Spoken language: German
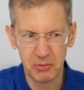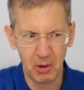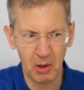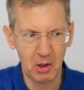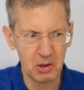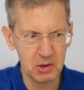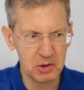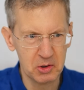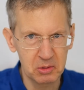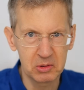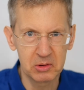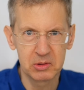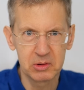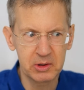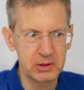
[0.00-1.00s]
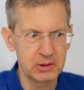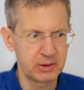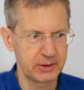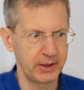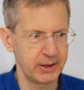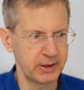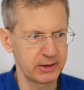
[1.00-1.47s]
Forschung,
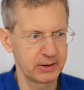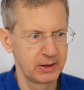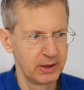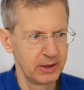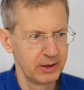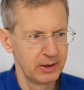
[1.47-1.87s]
ja.